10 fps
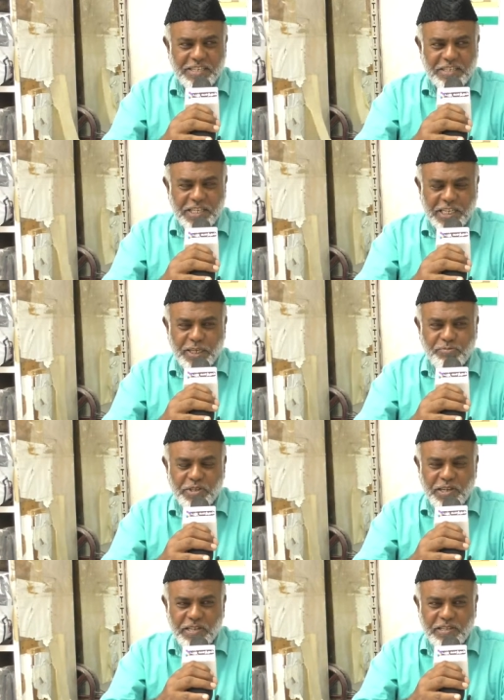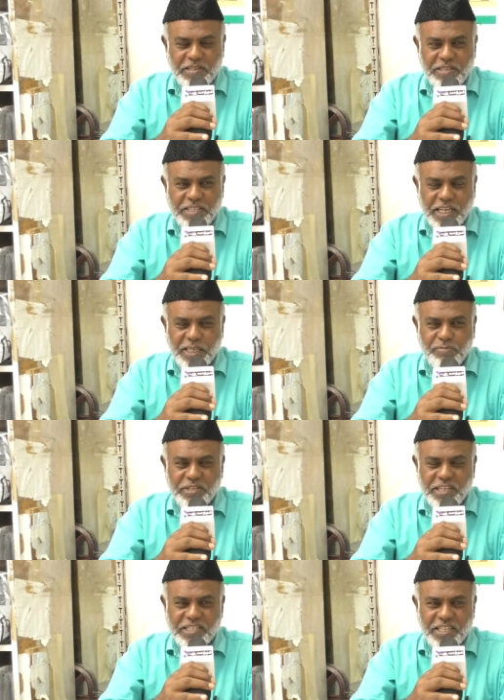சங்கம் சில் சங்கம்
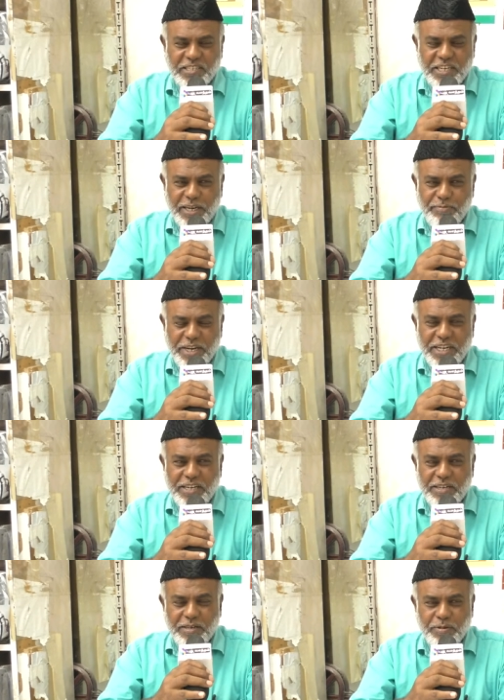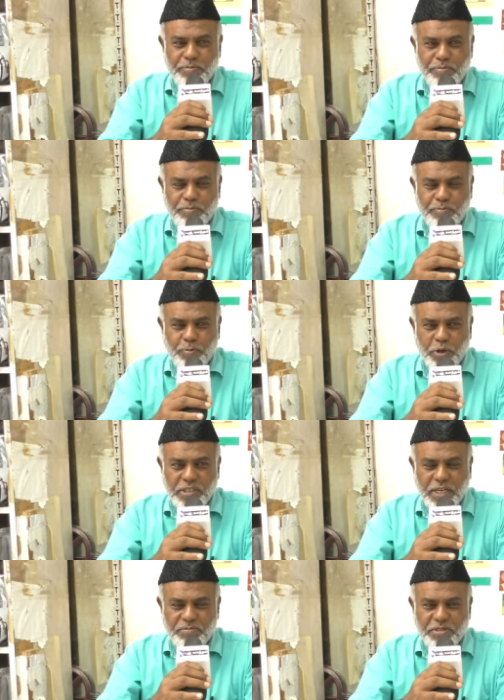சில்ஸ் அண்ட் ரெடிமேட்
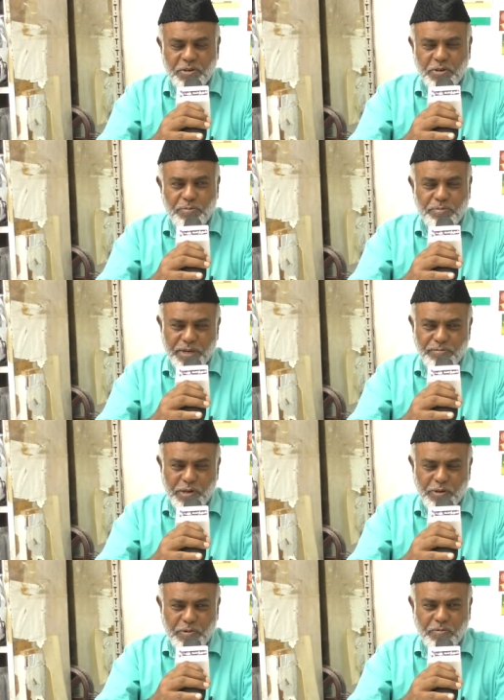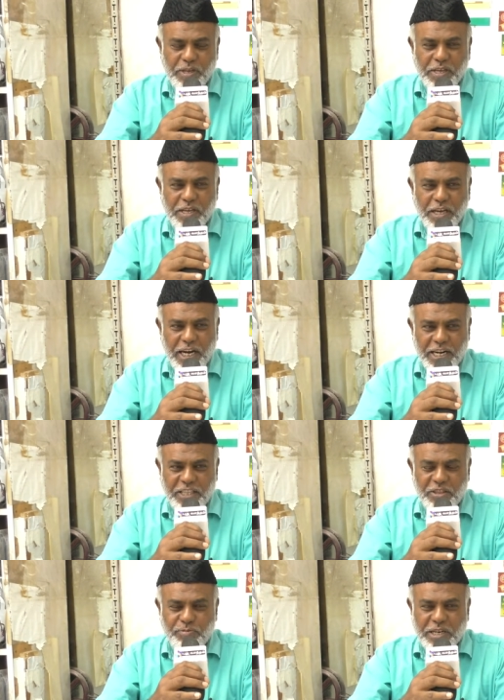போஸ்ட் ஆஃபீஸ் ரோடு பெரம்பலூர்
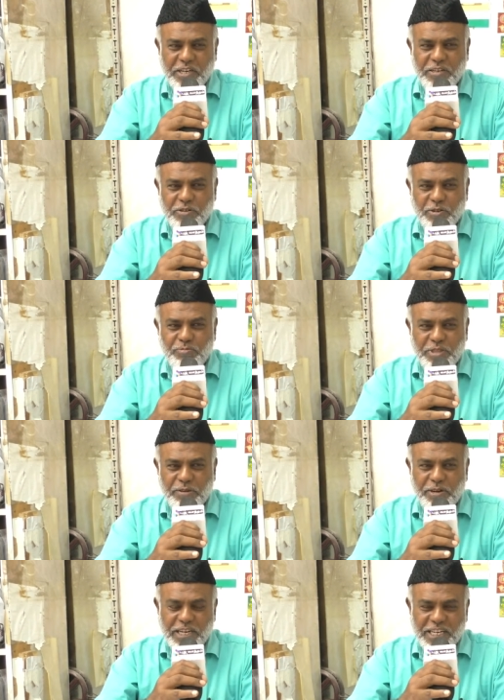அனைத்து மக்களுக்கும் தீபாவளி